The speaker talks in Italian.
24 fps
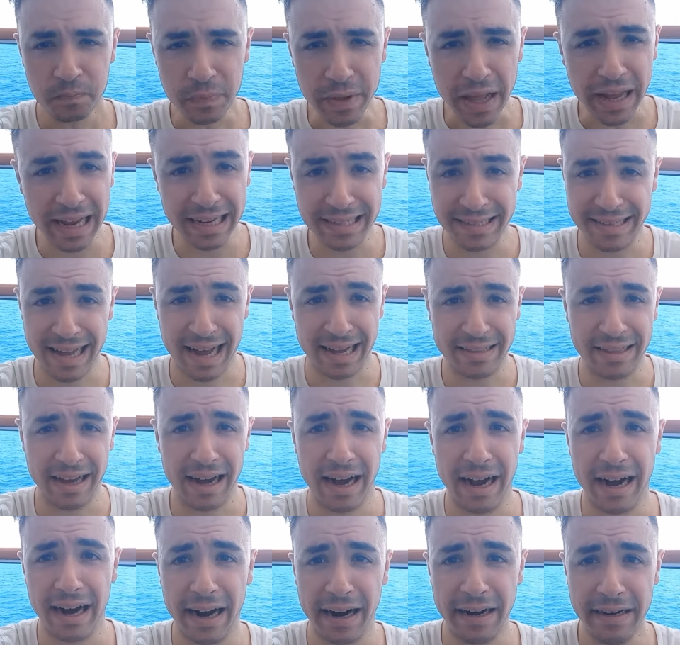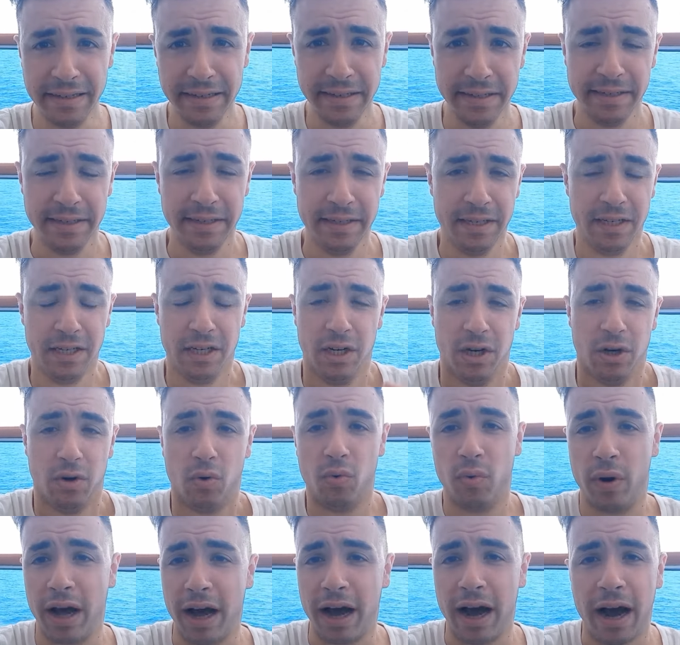è stata
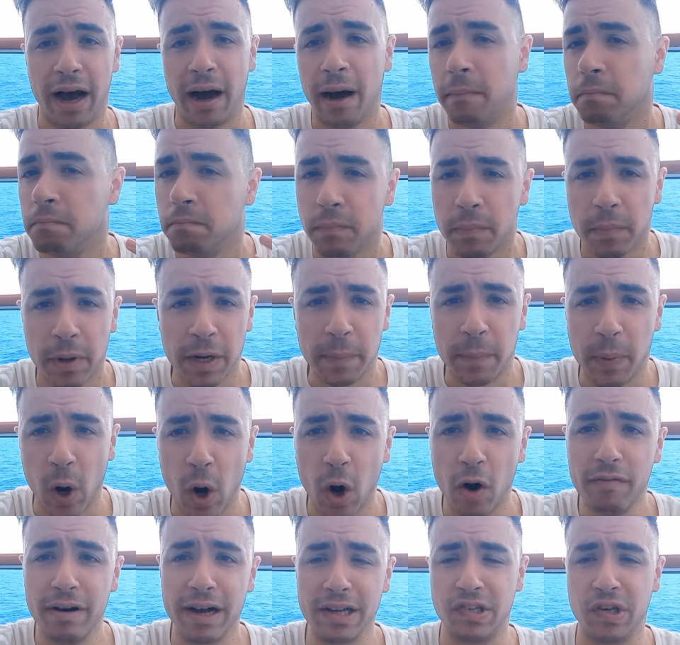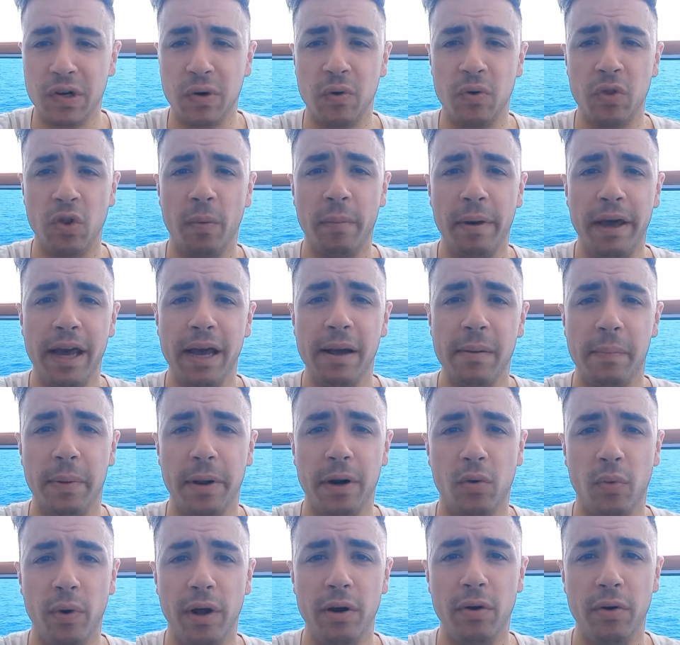una riprova, secondo me,
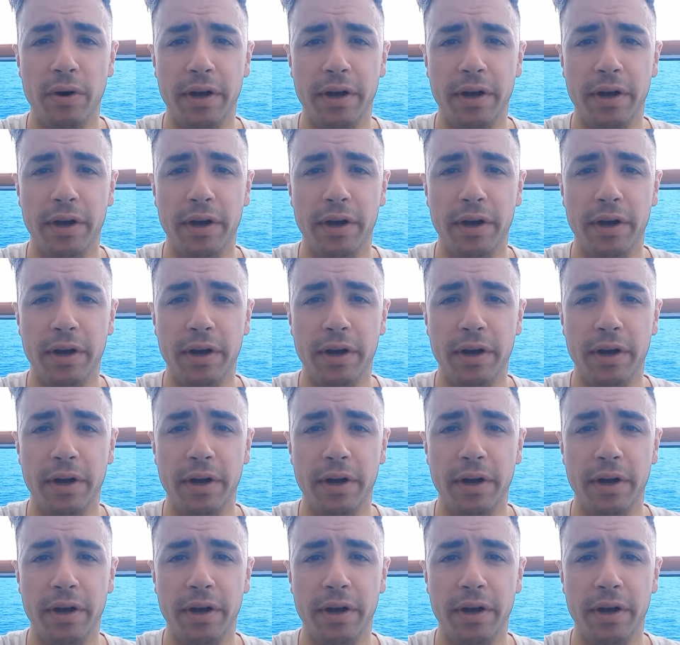per quello